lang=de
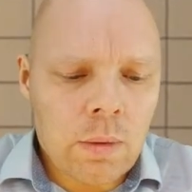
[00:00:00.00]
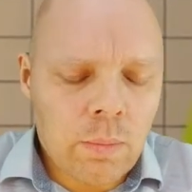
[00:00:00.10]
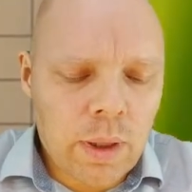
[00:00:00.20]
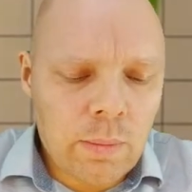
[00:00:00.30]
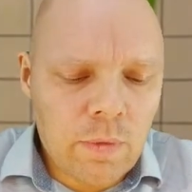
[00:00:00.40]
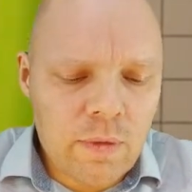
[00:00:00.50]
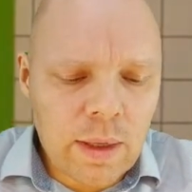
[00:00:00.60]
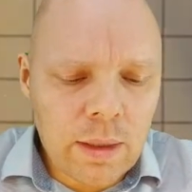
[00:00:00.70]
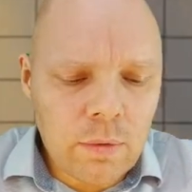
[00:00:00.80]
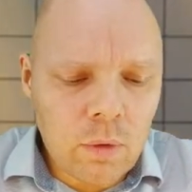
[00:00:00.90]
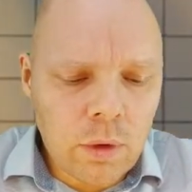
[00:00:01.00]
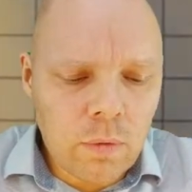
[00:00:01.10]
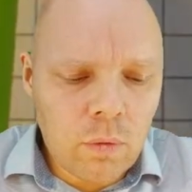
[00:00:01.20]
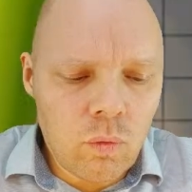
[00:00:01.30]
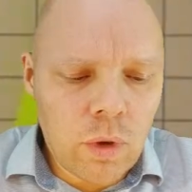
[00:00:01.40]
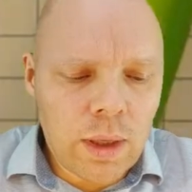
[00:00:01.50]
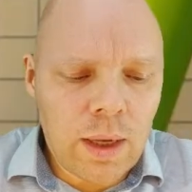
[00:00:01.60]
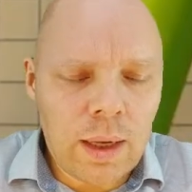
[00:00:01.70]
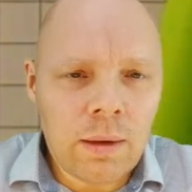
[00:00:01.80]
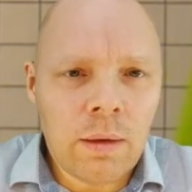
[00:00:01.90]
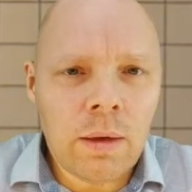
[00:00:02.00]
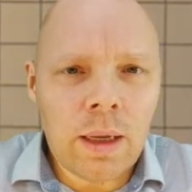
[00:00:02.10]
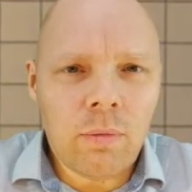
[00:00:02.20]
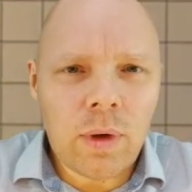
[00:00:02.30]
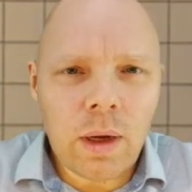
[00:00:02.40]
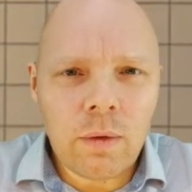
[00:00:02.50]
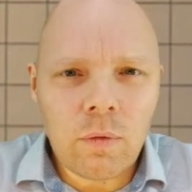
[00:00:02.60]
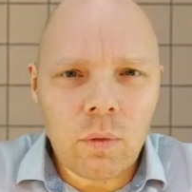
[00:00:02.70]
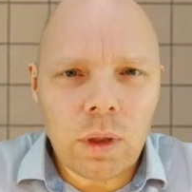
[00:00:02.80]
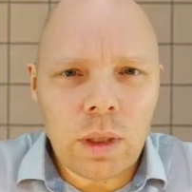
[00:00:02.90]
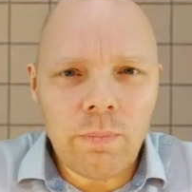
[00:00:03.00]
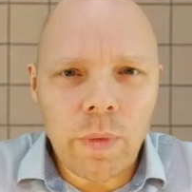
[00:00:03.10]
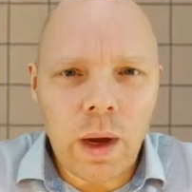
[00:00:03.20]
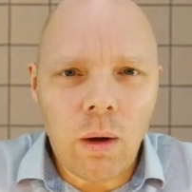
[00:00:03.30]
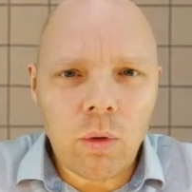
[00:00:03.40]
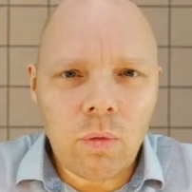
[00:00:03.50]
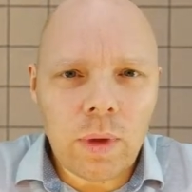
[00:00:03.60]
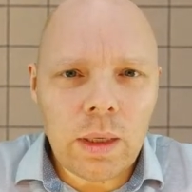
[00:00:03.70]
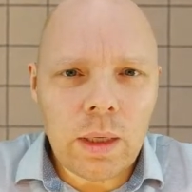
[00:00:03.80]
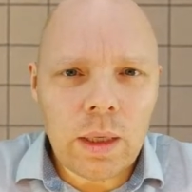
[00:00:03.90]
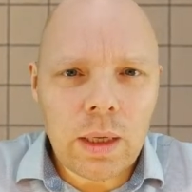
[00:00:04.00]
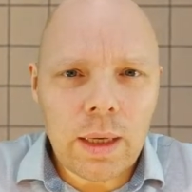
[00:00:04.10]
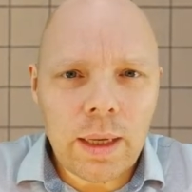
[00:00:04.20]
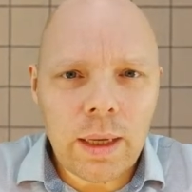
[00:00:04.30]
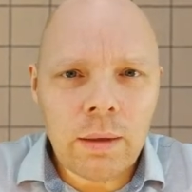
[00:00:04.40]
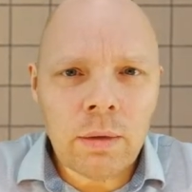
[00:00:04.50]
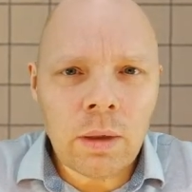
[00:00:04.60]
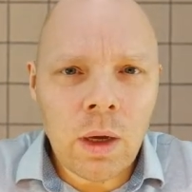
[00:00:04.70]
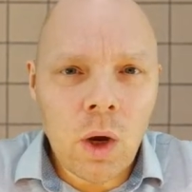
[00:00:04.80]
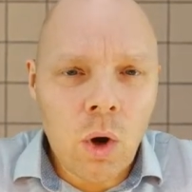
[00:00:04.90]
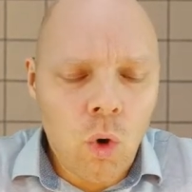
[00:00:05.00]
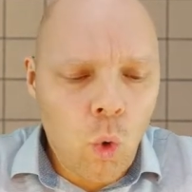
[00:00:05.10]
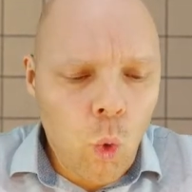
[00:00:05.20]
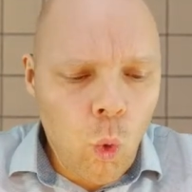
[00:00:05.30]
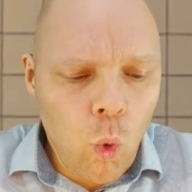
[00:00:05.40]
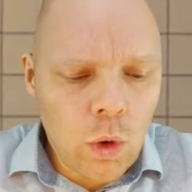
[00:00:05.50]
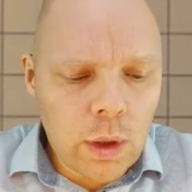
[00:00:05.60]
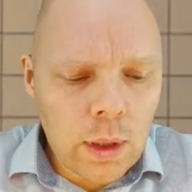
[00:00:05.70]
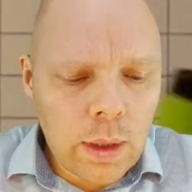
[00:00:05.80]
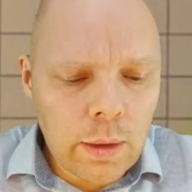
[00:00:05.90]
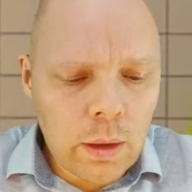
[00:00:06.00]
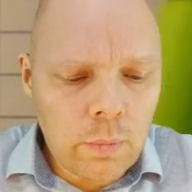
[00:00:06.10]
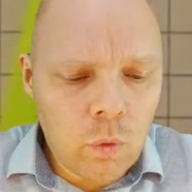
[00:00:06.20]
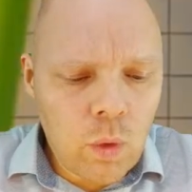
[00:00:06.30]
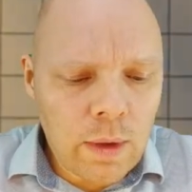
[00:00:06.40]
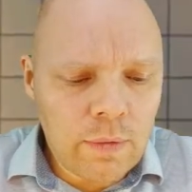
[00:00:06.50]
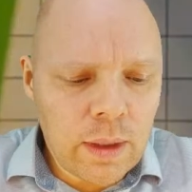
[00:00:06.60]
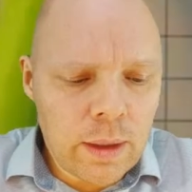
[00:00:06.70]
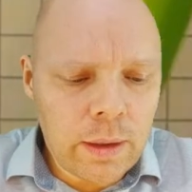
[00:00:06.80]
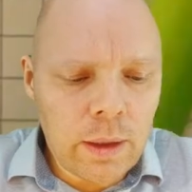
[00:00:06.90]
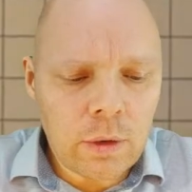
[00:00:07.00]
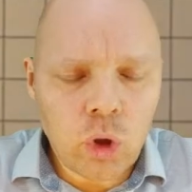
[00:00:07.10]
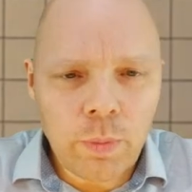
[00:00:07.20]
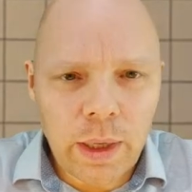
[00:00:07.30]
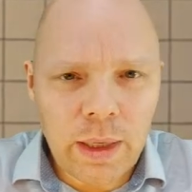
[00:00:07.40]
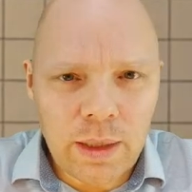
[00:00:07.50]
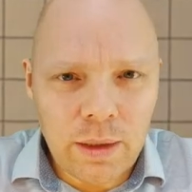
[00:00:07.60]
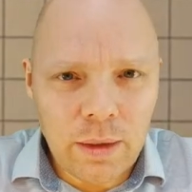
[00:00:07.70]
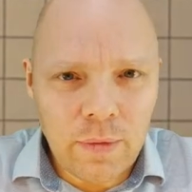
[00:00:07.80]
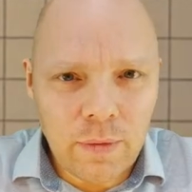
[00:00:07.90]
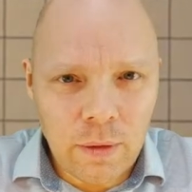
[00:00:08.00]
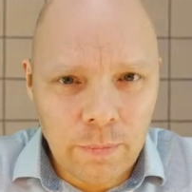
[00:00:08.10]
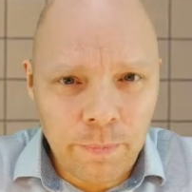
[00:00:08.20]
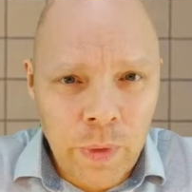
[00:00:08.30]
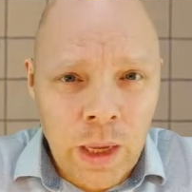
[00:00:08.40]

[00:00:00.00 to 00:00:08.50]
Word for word: Primzahlen, die solltest du kennen. Entweder hast du die auswendig gelernt oder ähm, du hast halt eine entsprechende Liste.